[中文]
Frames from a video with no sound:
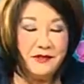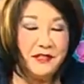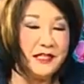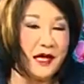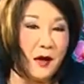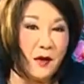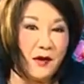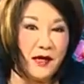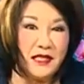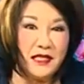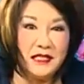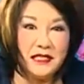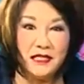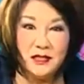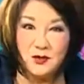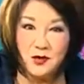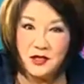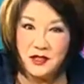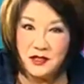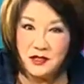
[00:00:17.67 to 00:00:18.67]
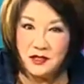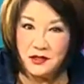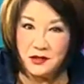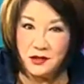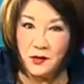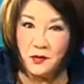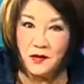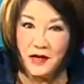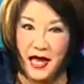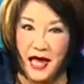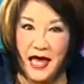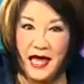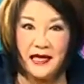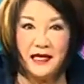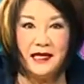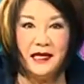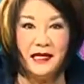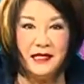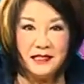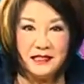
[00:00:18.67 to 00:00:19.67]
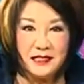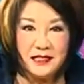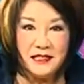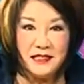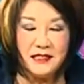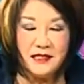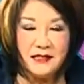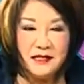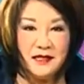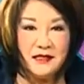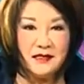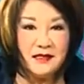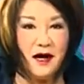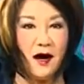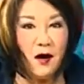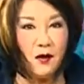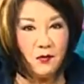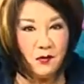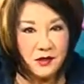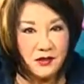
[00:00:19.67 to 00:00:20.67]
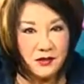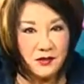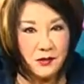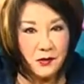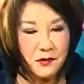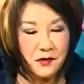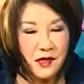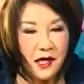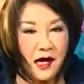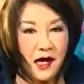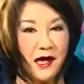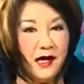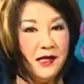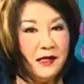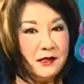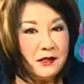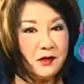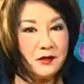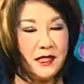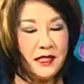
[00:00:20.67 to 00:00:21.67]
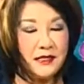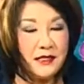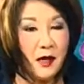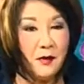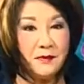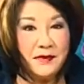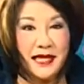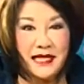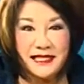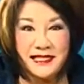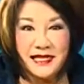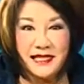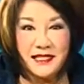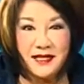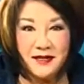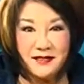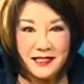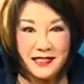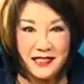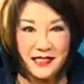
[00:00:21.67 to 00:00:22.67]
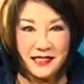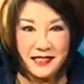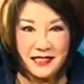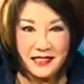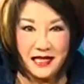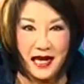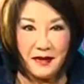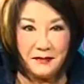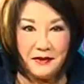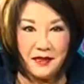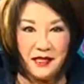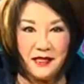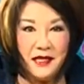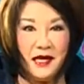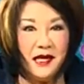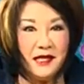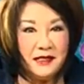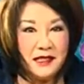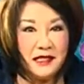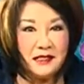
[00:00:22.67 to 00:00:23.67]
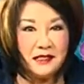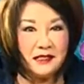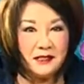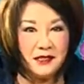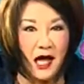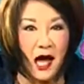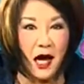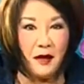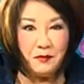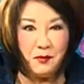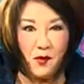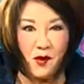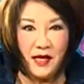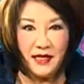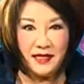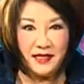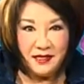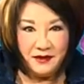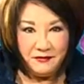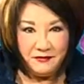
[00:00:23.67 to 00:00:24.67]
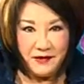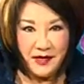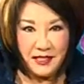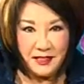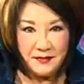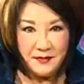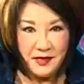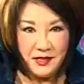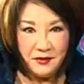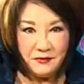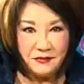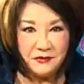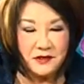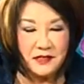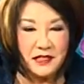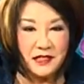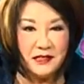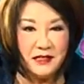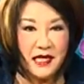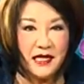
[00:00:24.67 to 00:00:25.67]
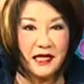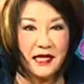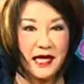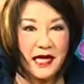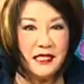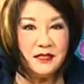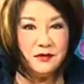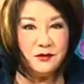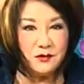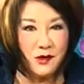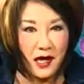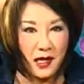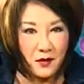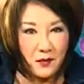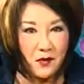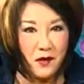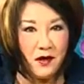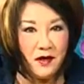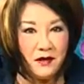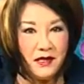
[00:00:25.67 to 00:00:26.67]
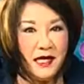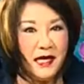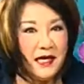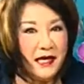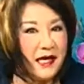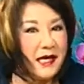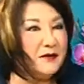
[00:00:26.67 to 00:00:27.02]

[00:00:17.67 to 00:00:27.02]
非常欢迎你准时收看《津津乐道》，我是周乐。首先，让我们来介绍今天的嘉宾，他是 Top One Investment 的负责人 k e n r a 郭。